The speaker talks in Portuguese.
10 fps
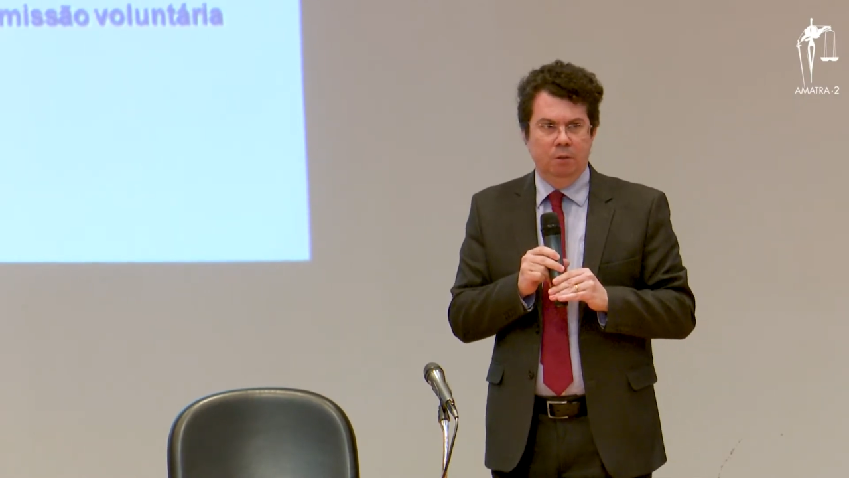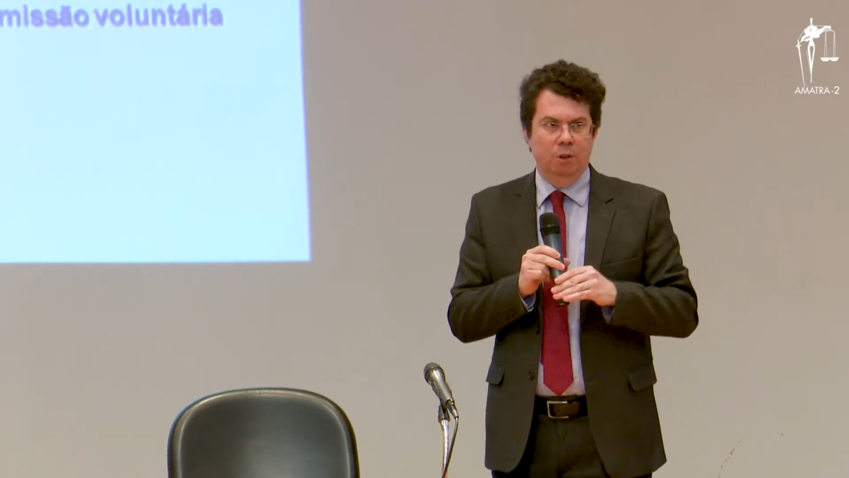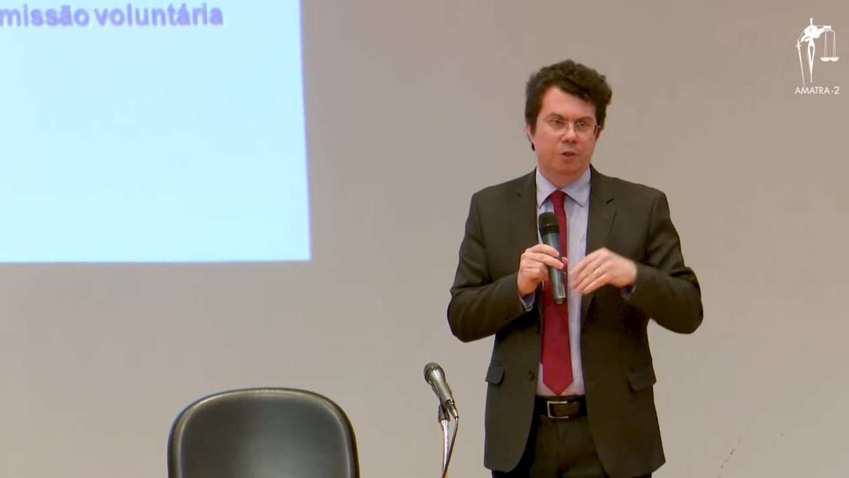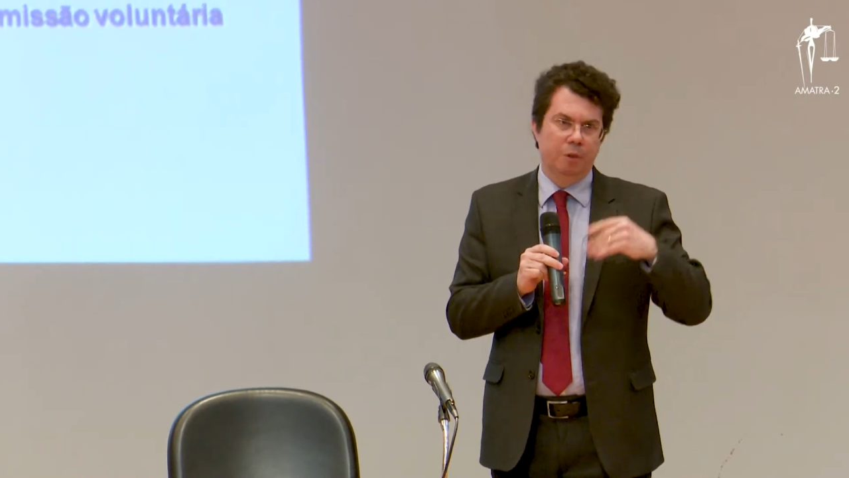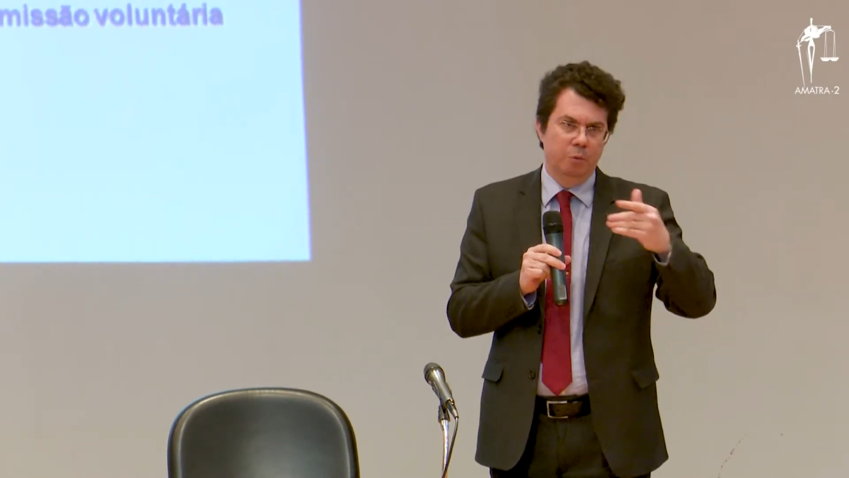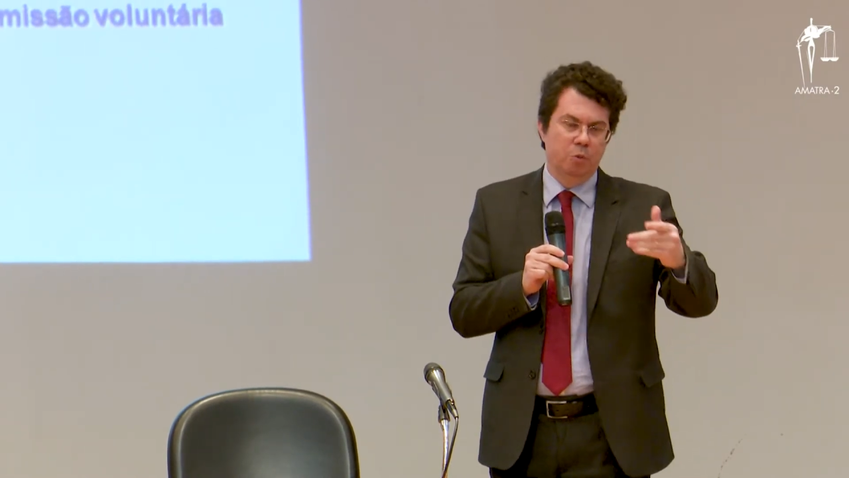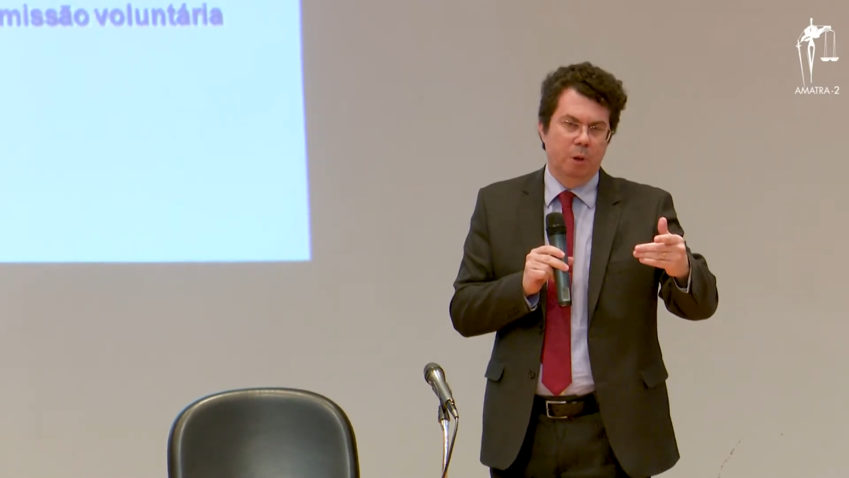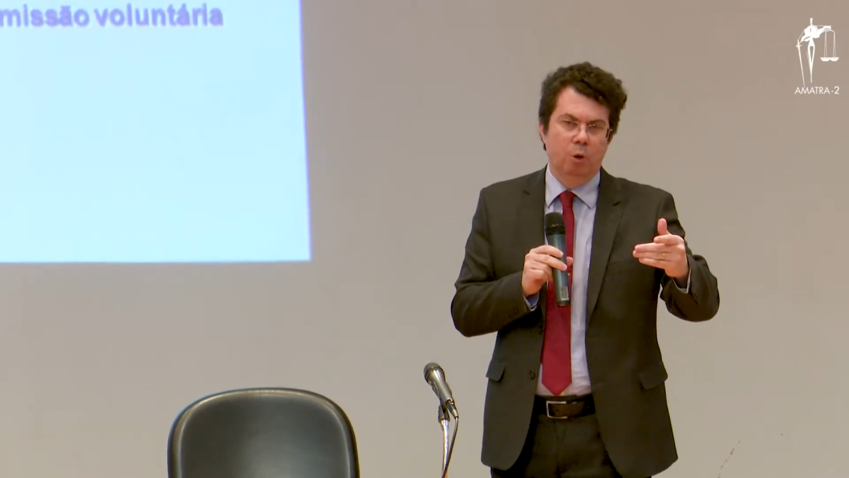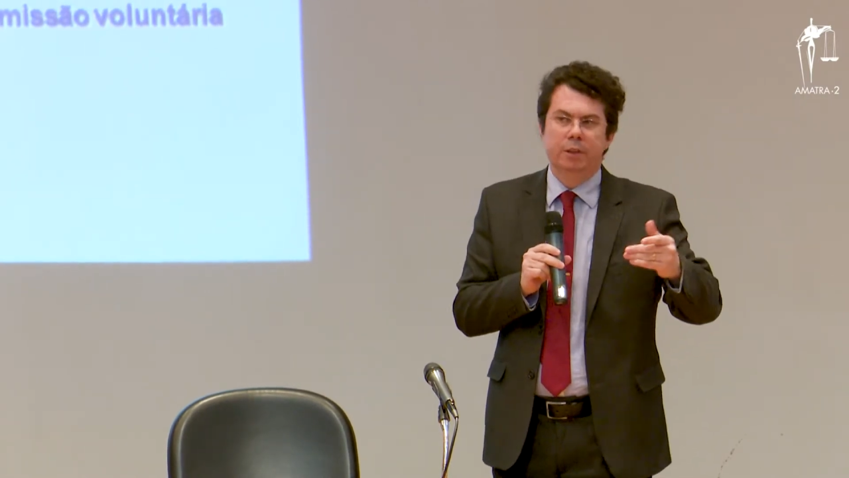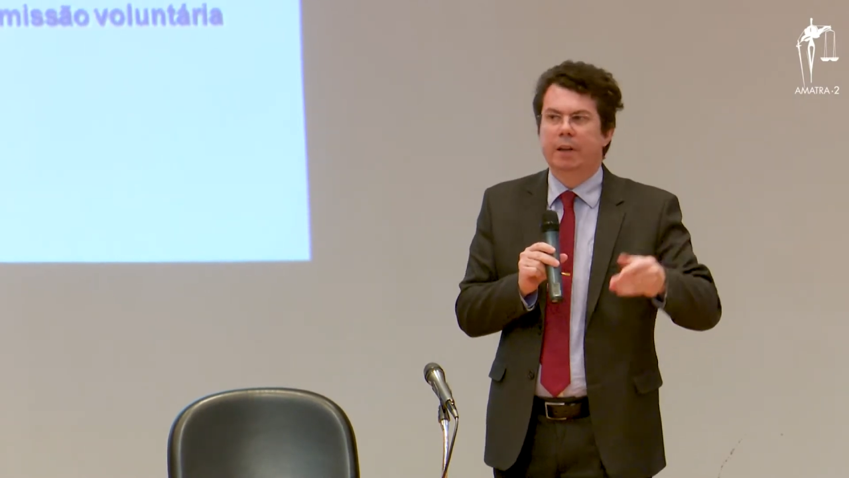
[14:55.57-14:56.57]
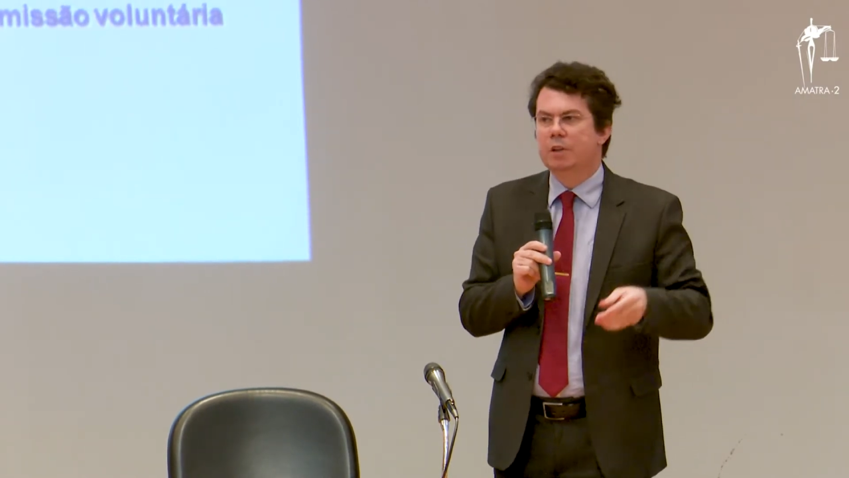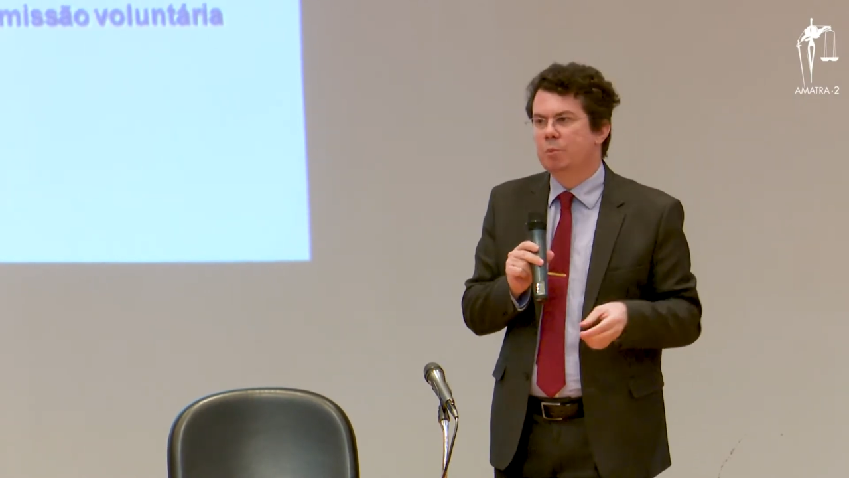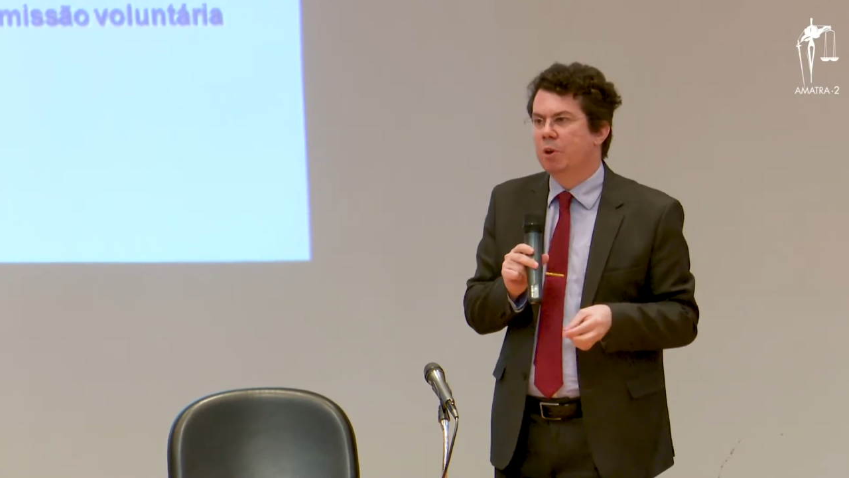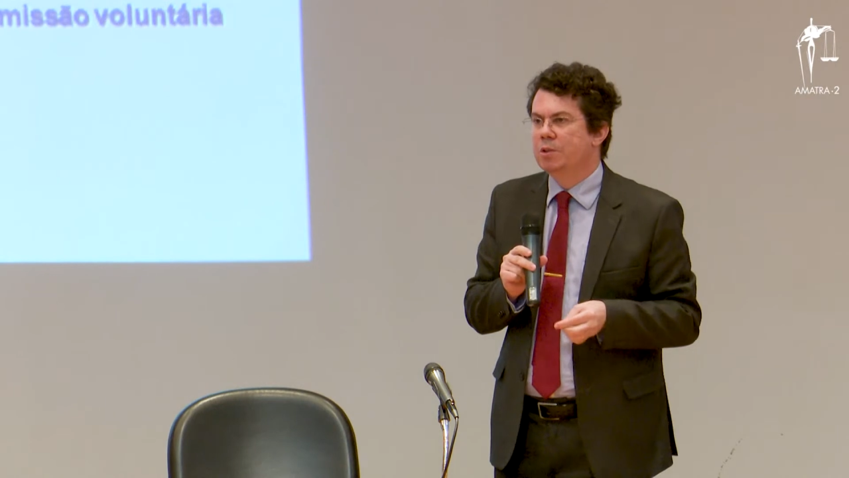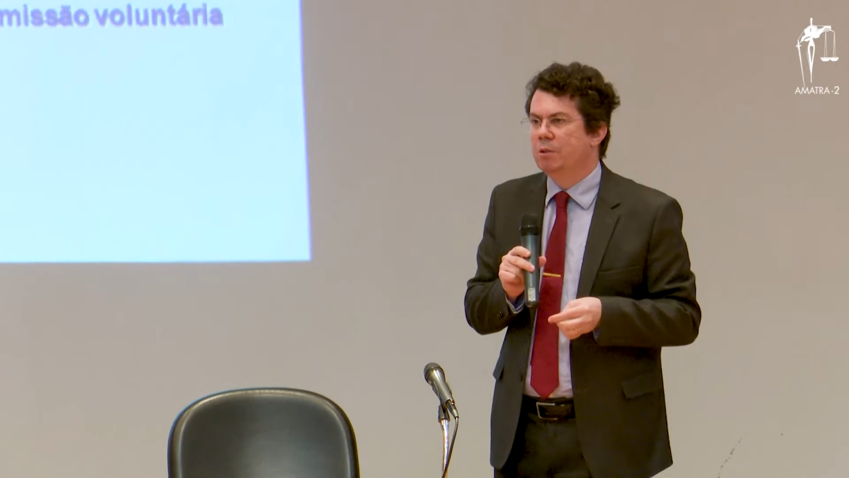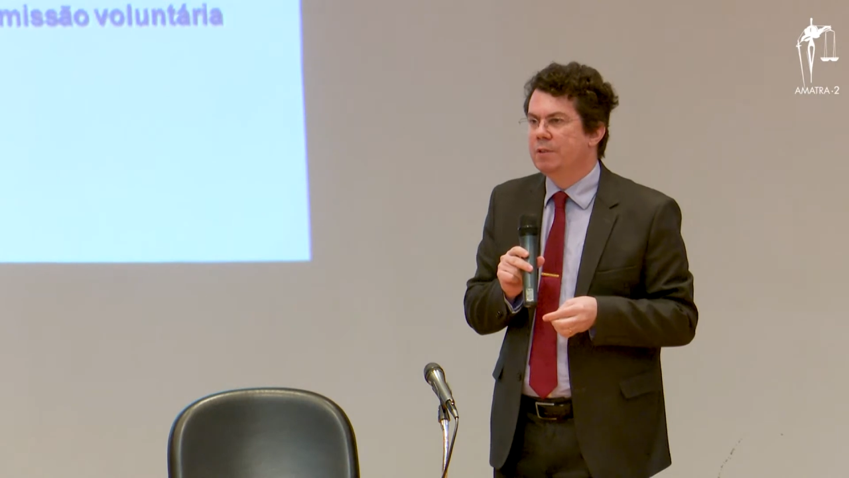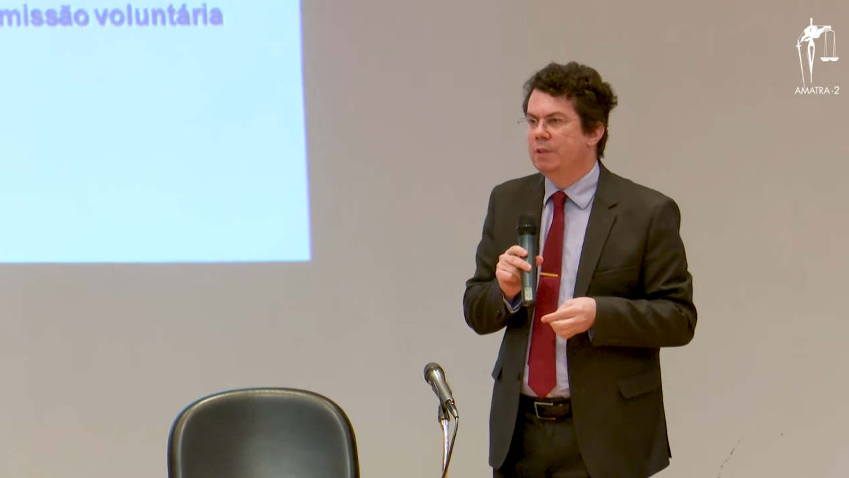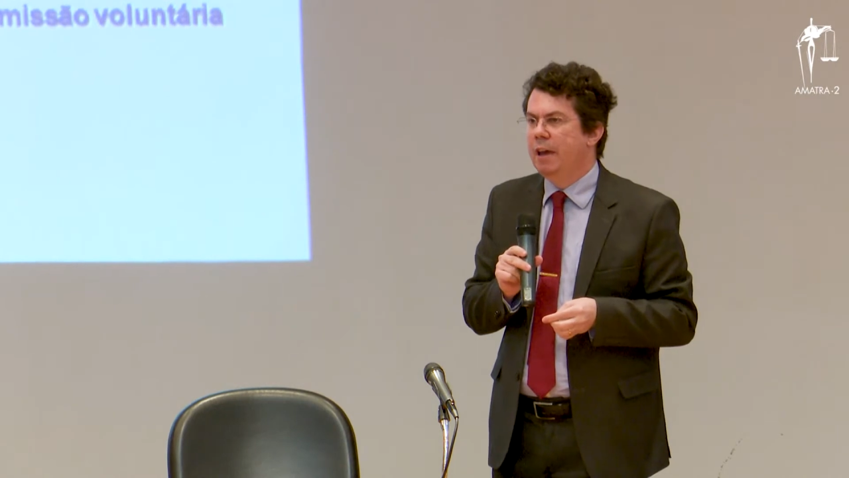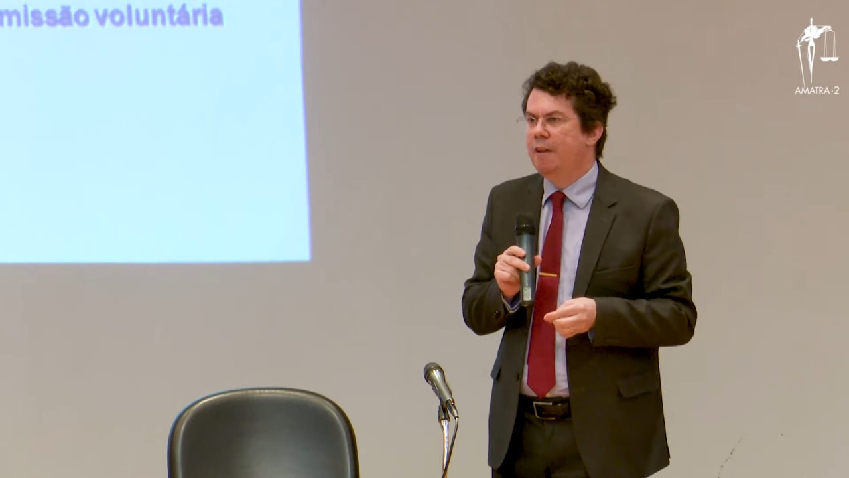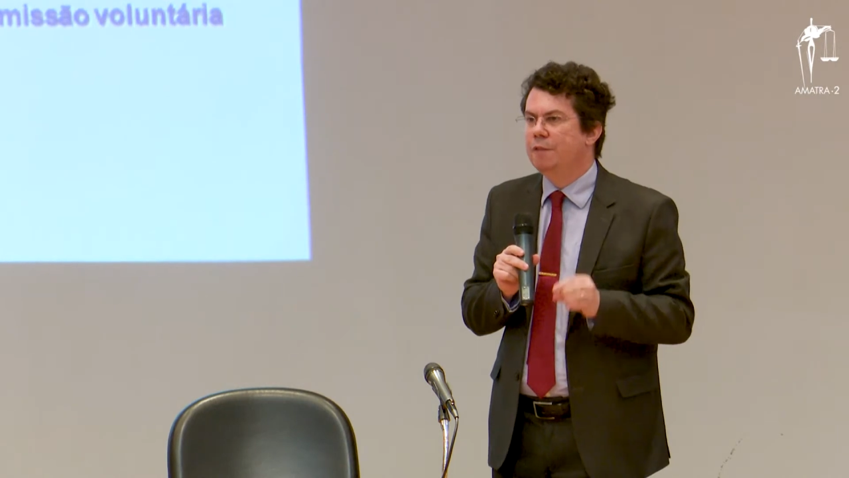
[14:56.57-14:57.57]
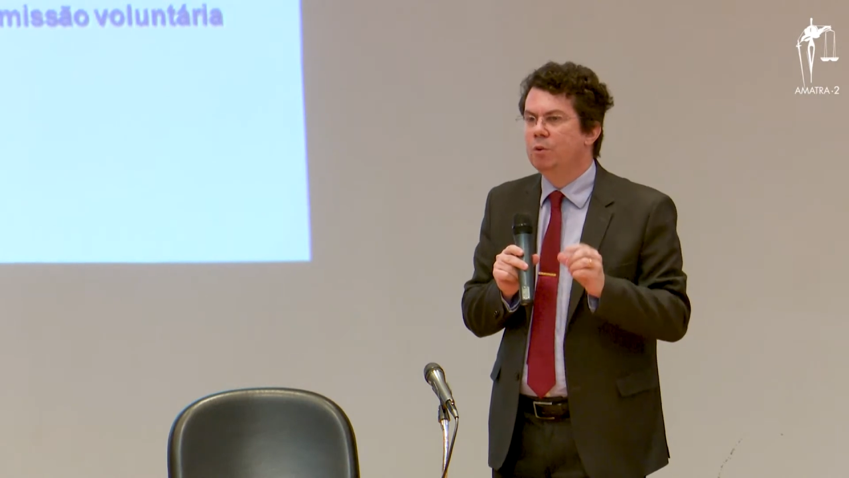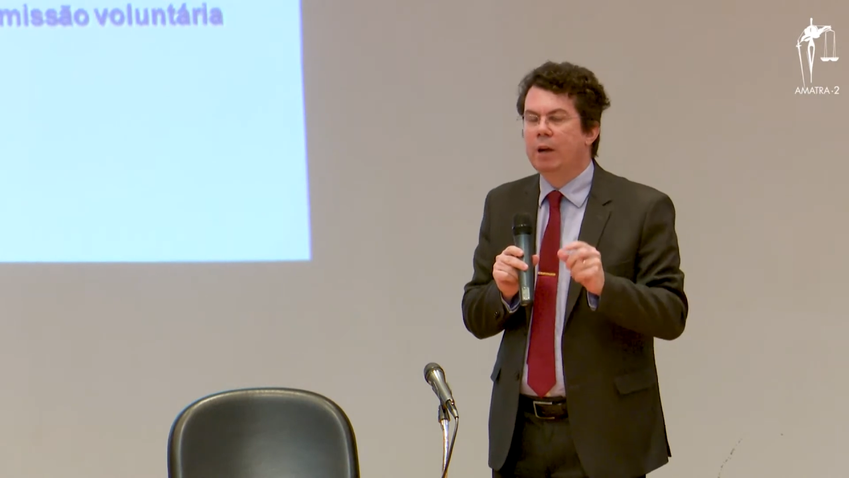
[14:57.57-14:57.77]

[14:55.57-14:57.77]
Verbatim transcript: nós tivemos uma outra resposta do STF no